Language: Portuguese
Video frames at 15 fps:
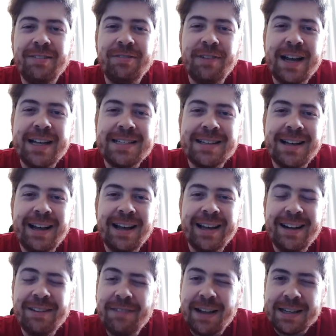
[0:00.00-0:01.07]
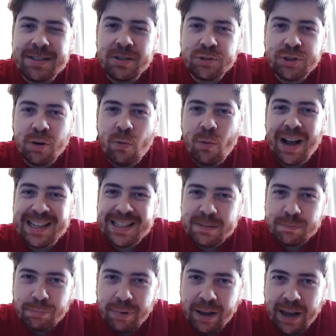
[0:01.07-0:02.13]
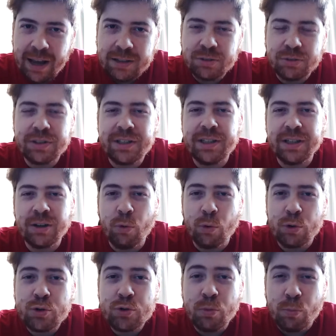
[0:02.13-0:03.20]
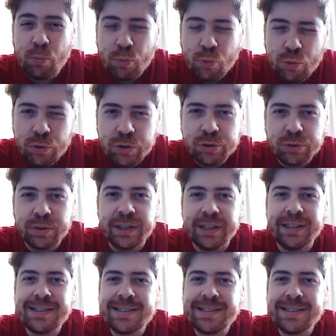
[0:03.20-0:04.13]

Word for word: faz a elevação de algum aspecto que gostou muito ali,